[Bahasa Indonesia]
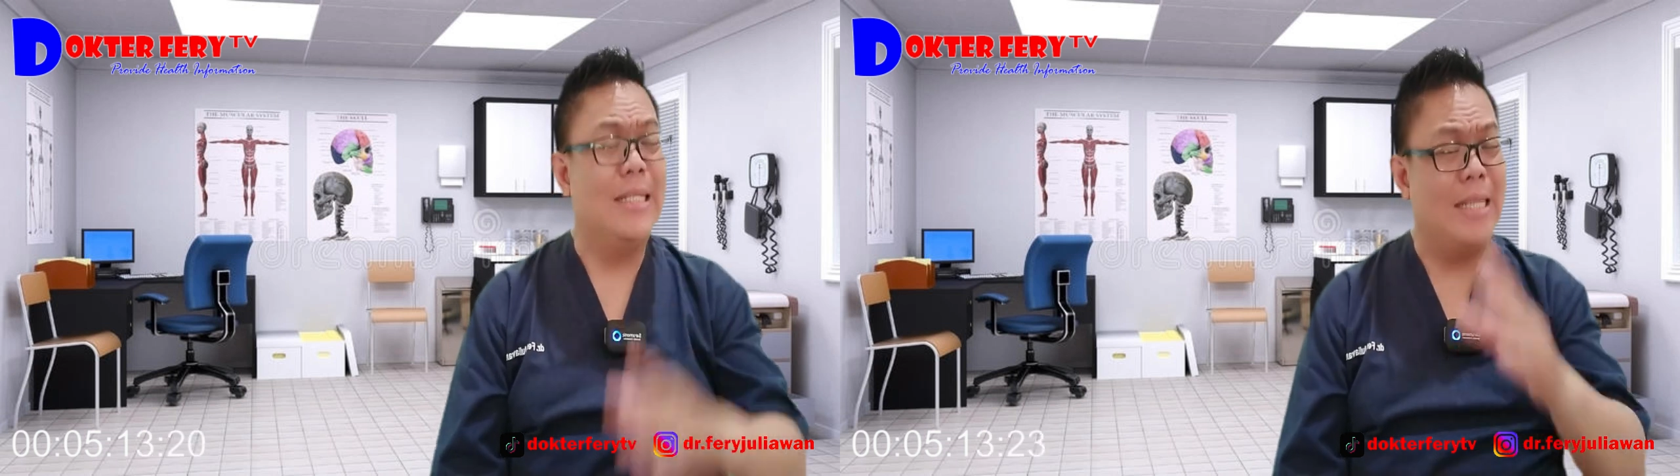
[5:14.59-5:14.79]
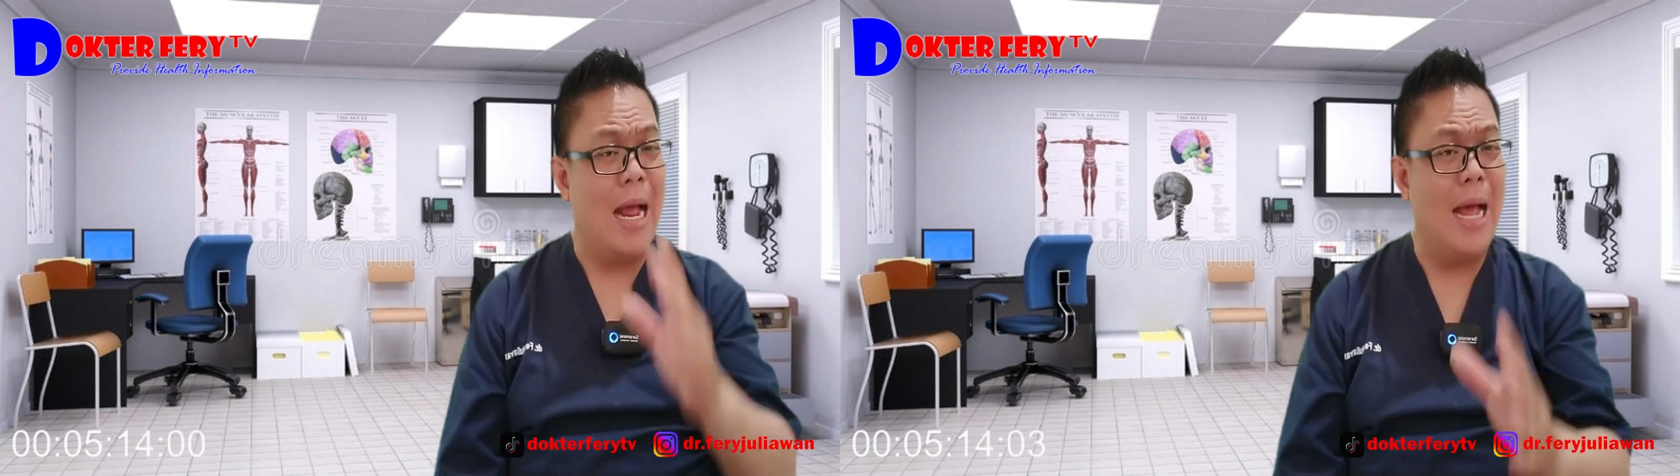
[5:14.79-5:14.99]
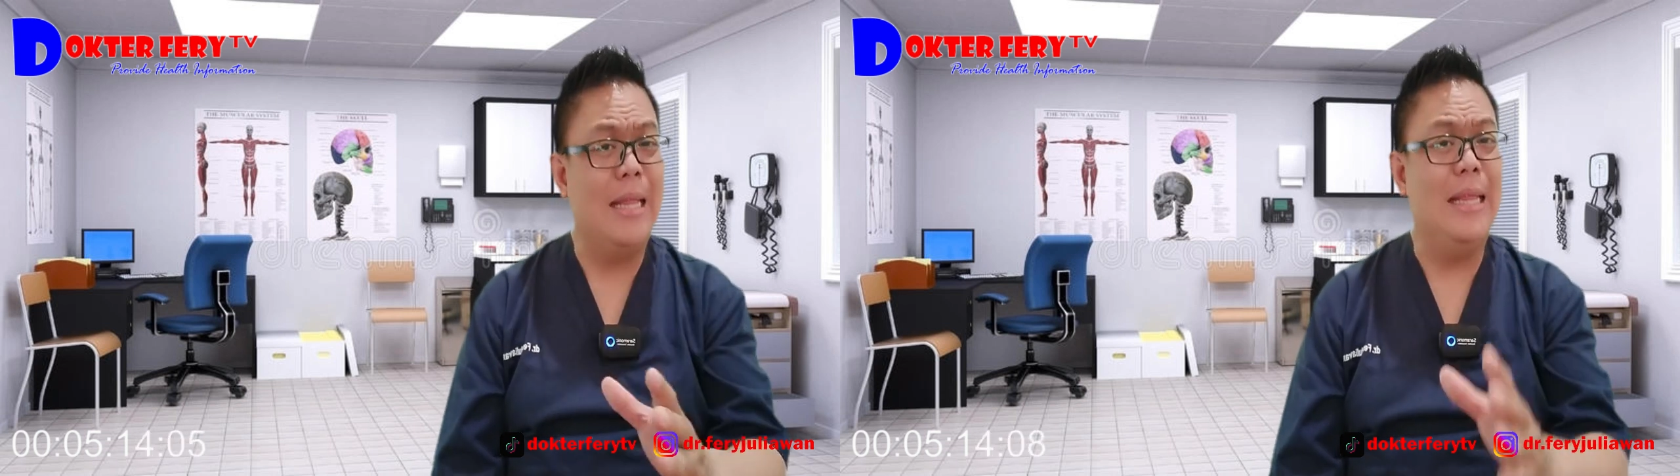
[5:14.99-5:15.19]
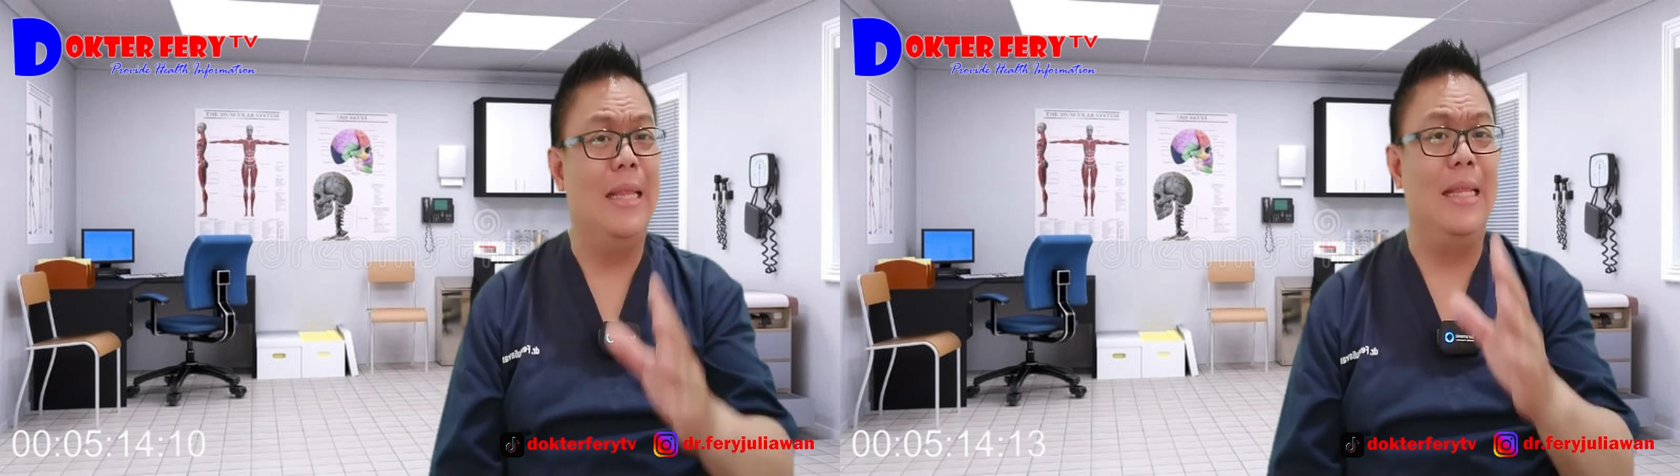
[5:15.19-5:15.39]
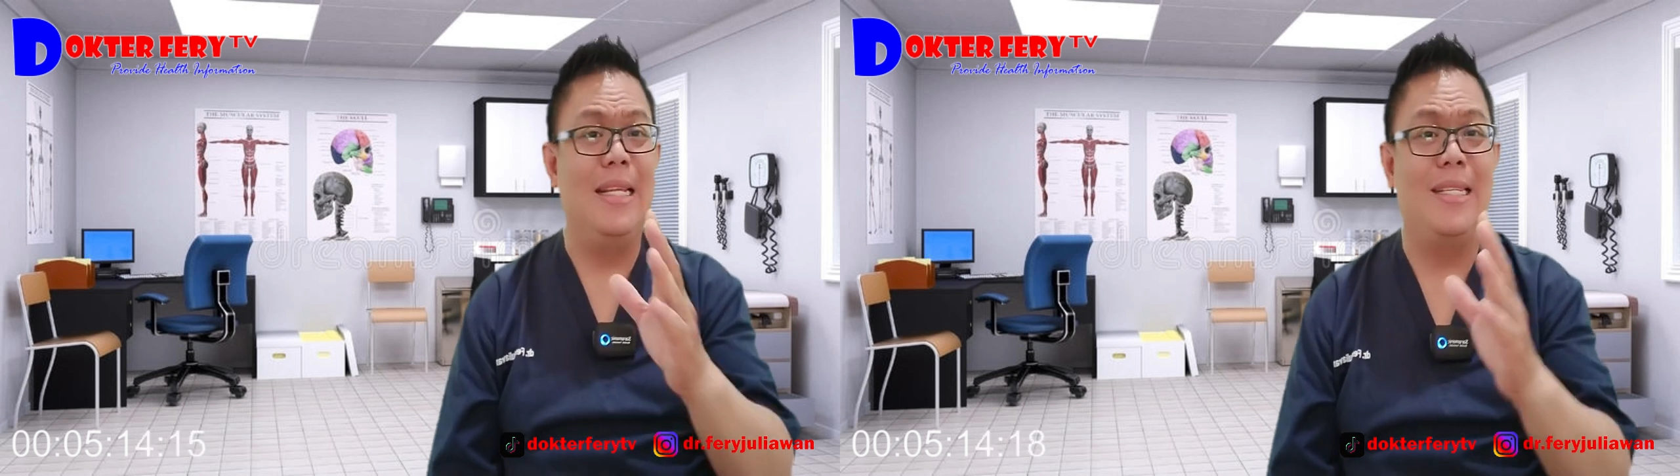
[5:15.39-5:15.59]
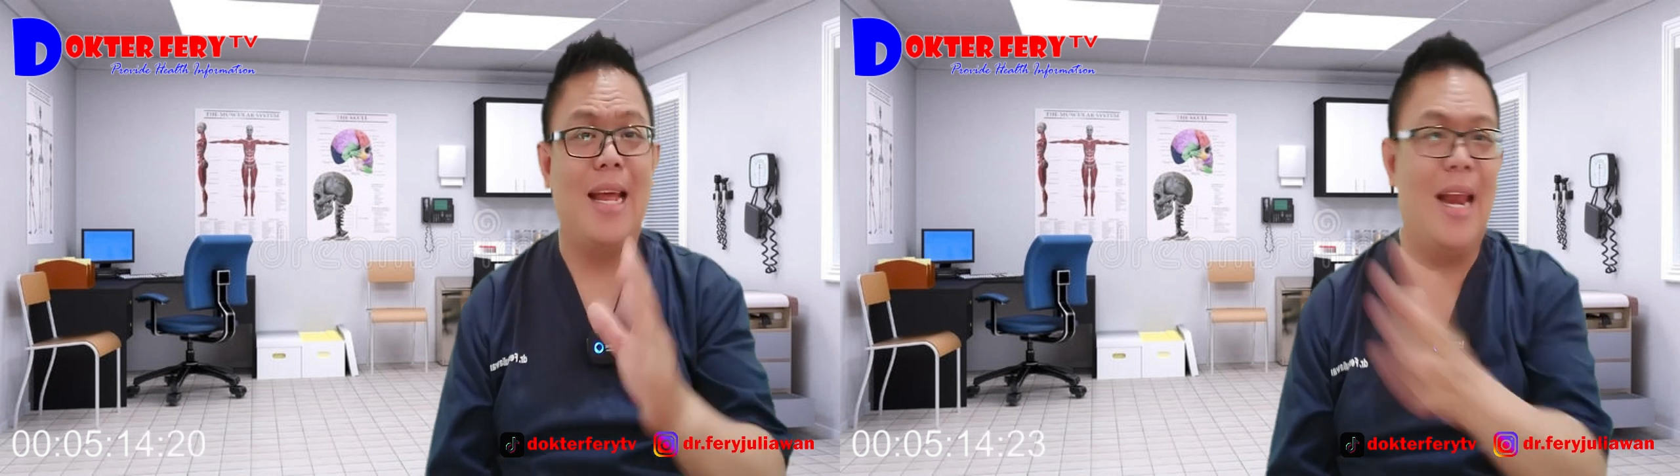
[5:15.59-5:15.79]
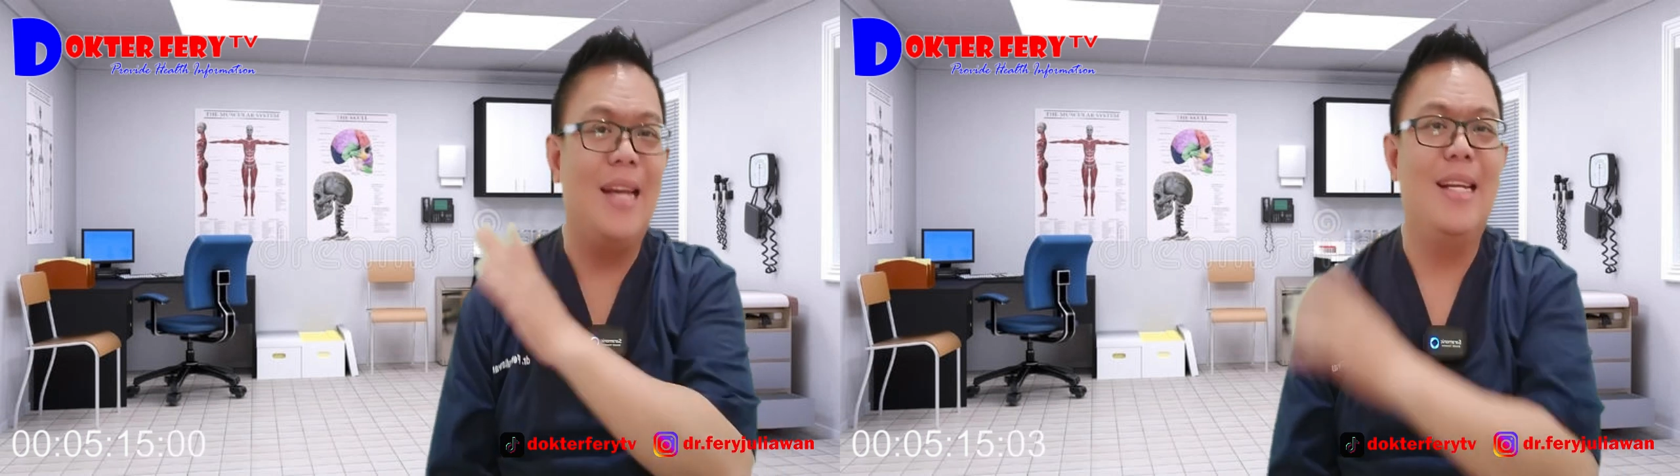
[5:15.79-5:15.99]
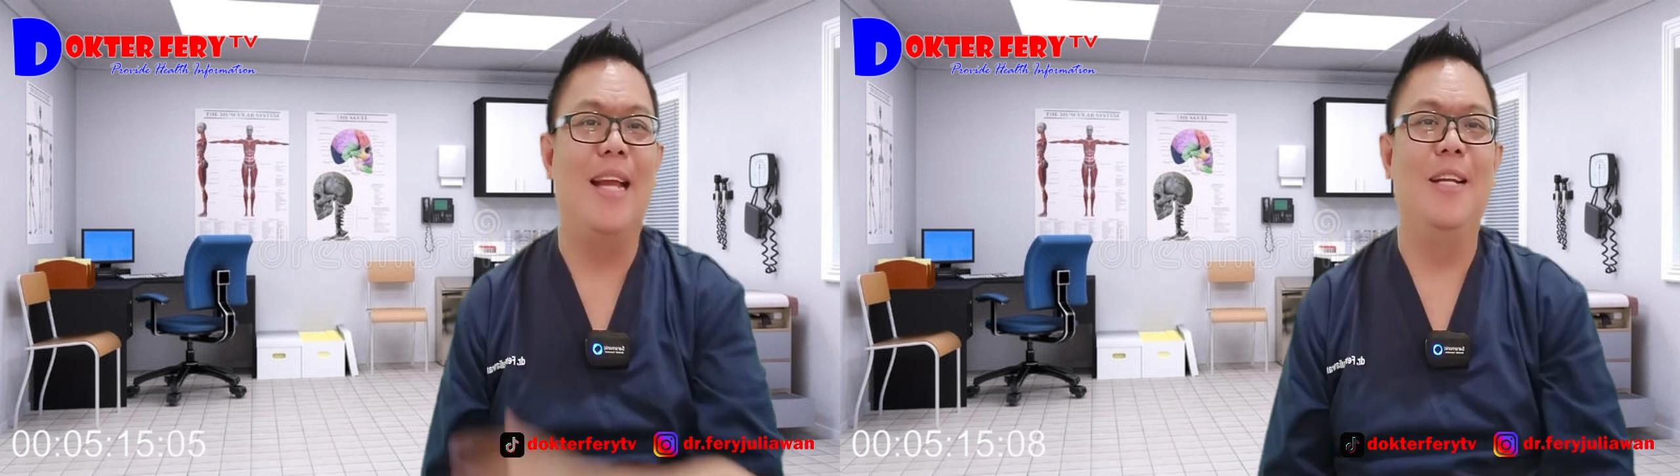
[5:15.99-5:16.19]
sangat
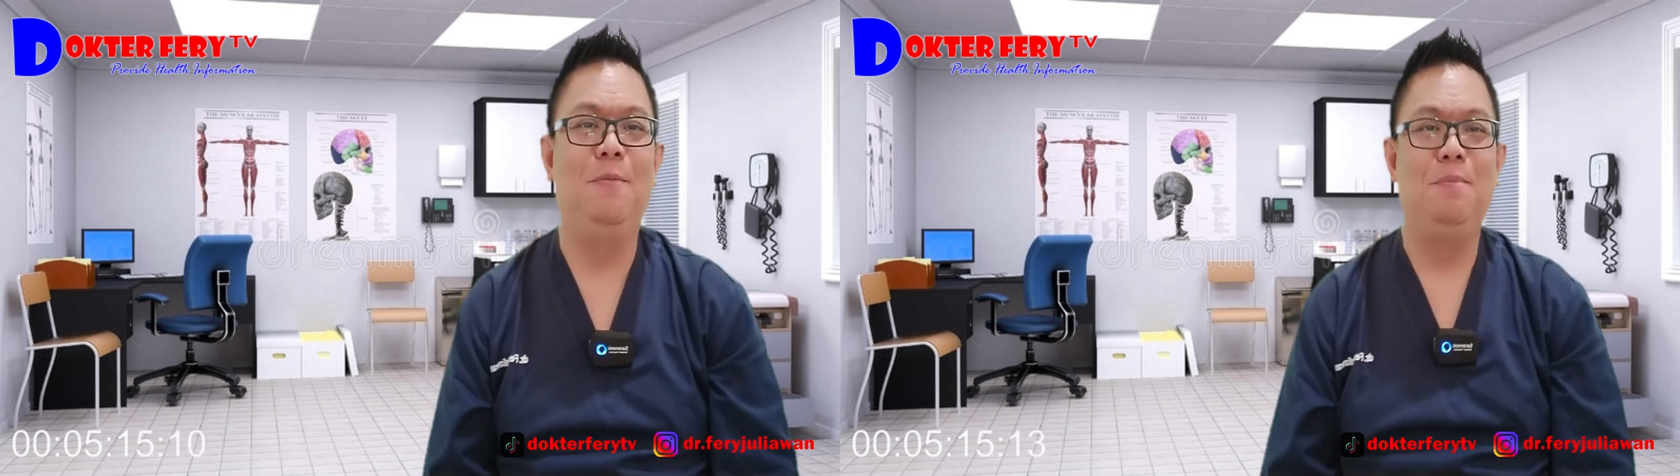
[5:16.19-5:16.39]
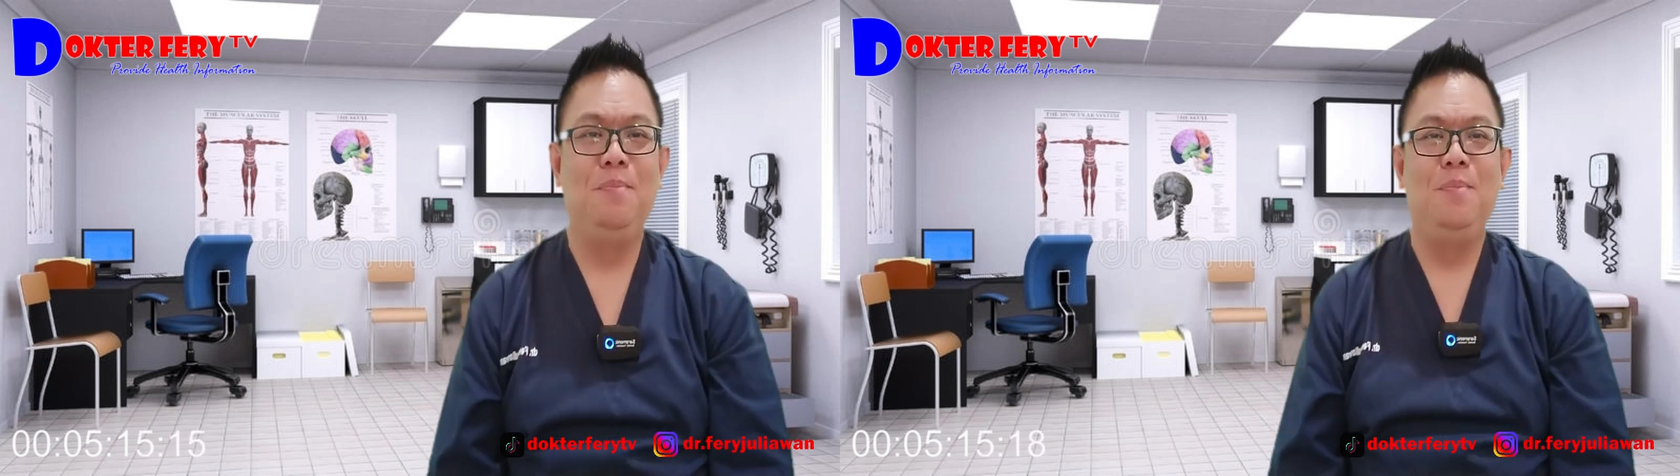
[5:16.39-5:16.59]
disarankan.